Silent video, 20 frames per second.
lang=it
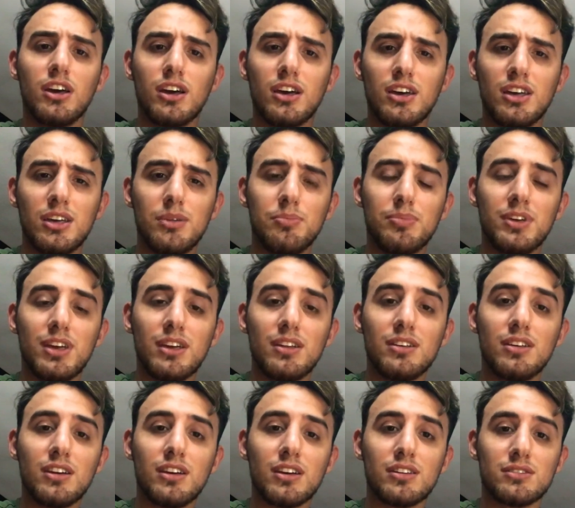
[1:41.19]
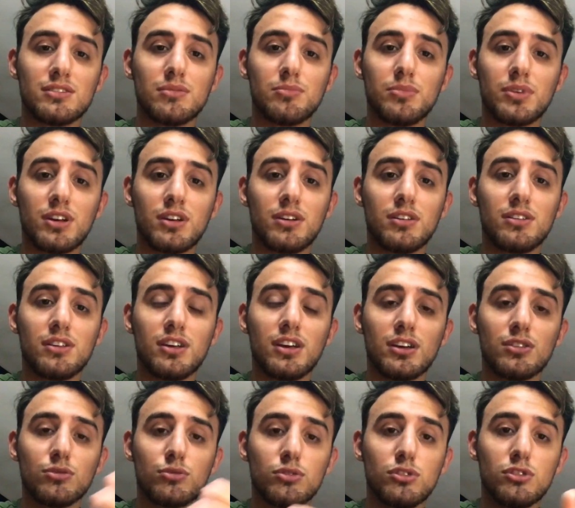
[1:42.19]
i piedi che ha sempre
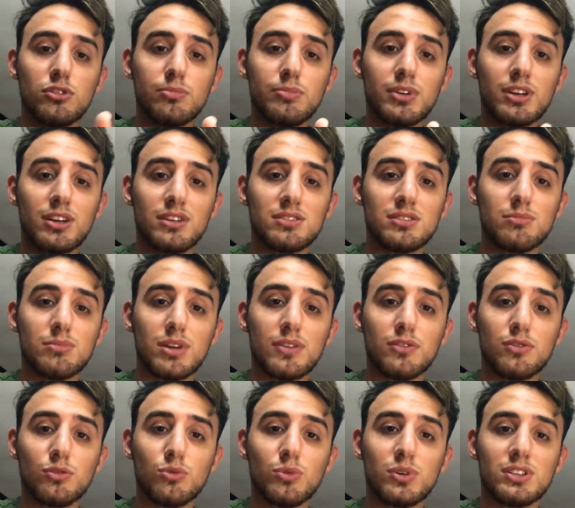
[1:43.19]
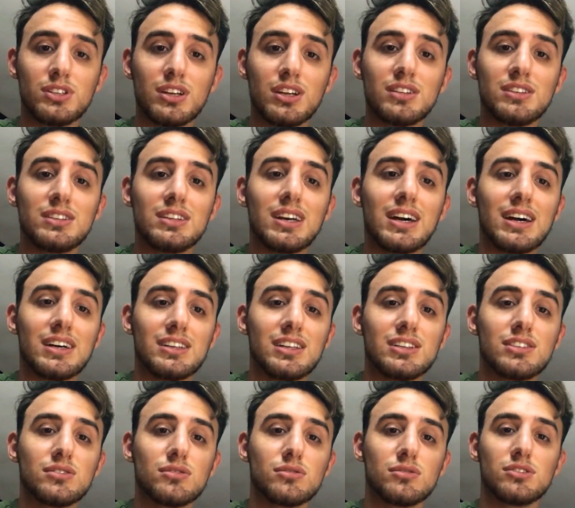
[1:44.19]
criticato io perché sembravano quadrati
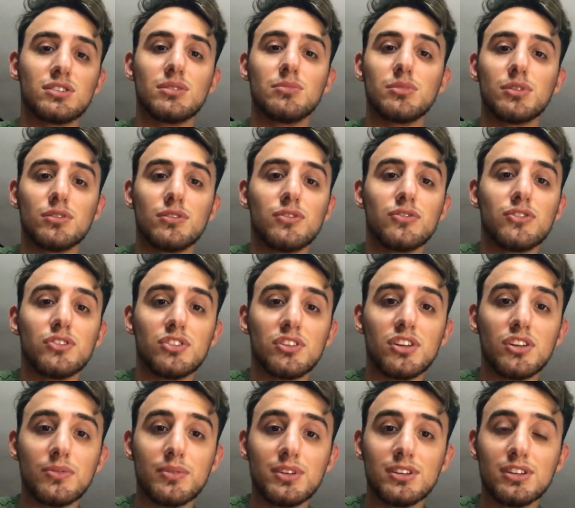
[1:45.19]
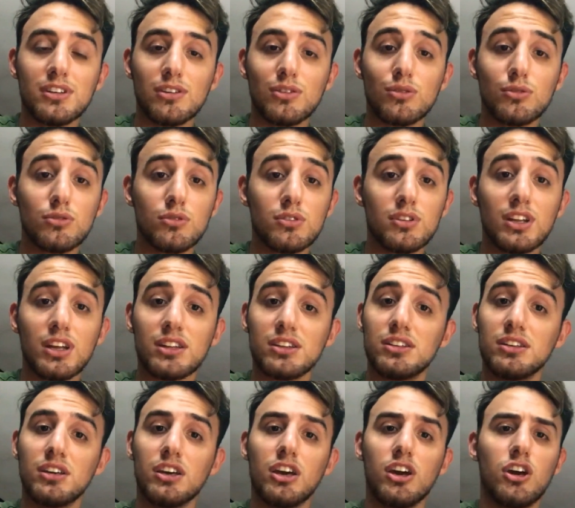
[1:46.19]
adesso sembrano effettivamente
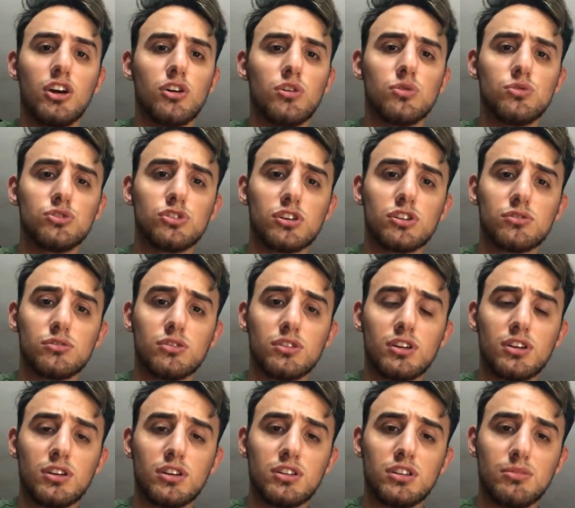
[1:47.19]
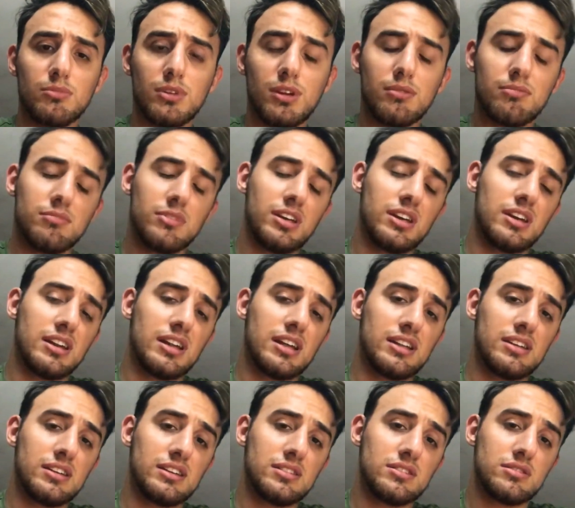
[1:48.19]
arrotondati, un giocatore incredibile,
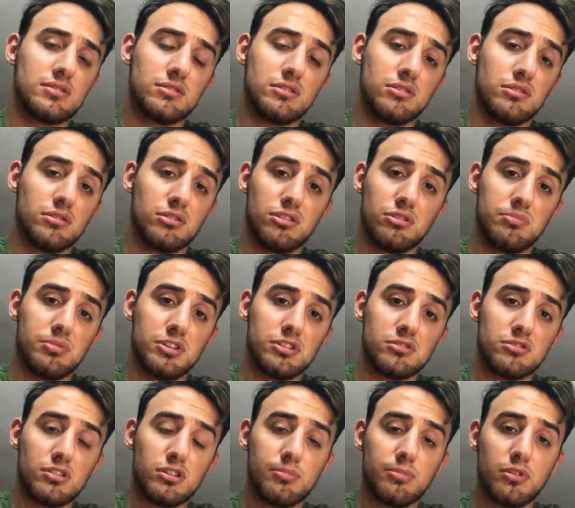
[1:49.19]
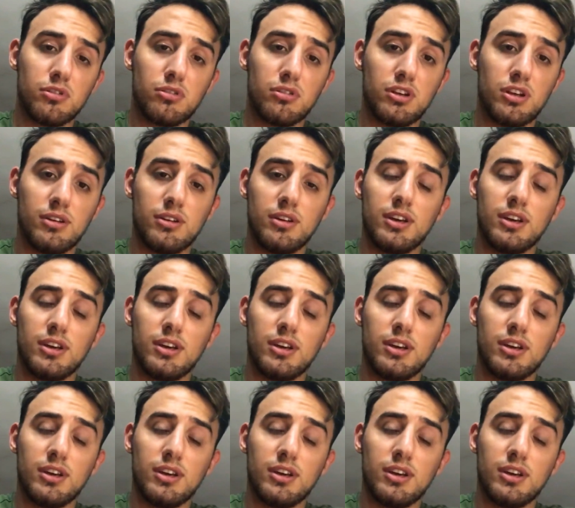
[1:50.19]
Hernandez, io ho perso le parole.